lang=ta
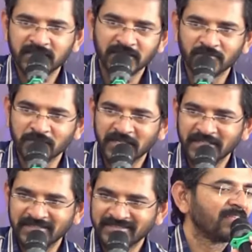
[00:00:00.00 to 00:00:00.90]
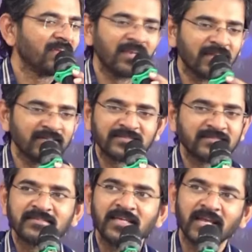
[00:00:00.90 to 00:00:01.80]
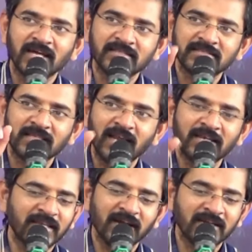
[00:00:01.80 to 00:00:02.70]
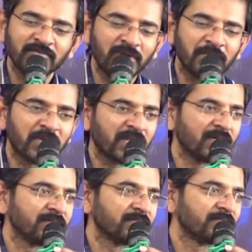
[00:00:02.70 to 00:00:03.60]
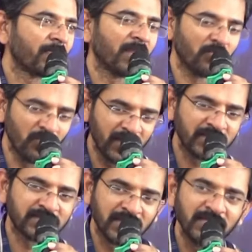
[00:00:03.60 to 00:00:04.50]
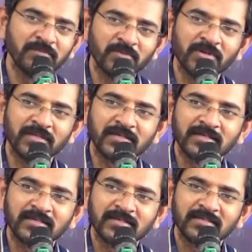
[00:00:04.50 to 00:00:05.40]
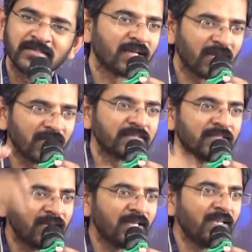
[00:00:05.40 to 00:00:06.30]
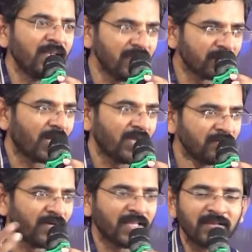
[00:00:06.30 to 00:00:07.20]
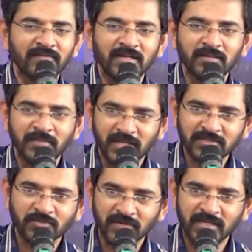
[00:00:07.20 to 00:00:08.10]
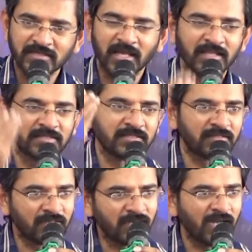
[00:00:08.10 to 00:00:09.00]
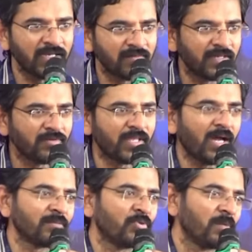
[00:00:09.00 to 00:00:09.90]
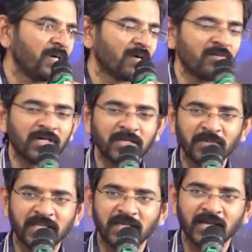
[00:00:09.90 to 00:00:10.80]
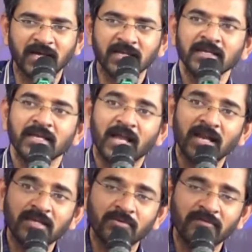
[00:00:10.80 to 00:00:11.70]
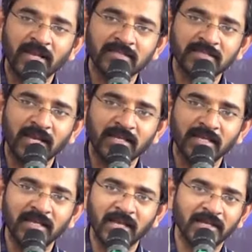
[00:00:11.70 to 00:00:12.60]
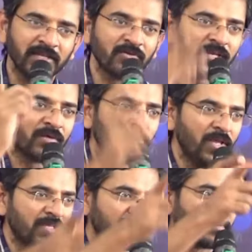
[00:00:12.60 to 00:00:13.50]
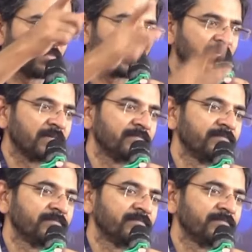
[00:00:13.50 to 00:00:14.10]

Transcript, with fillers: நிறுத்திடுவோமா இல்லை ஏன்னா அந்த சேலரிக்காக நான் ஊழியம் பண்ணலை நான் ஊழியம் செய்யும்போது கர்த்தர் என்னையும் நானும் வளர வேண்டும் என சுவர் இருந்தால் தான் சித்திரன் ஆண்டவரை ஒரு யார் மூலமாகவோ அனுமதிக்கிறார் நாளைக்கு ஒருவேளை அந்த சேலரி இல்லாட்டியும் கூட நான் ஊழியத்தை விட மாட்டேன்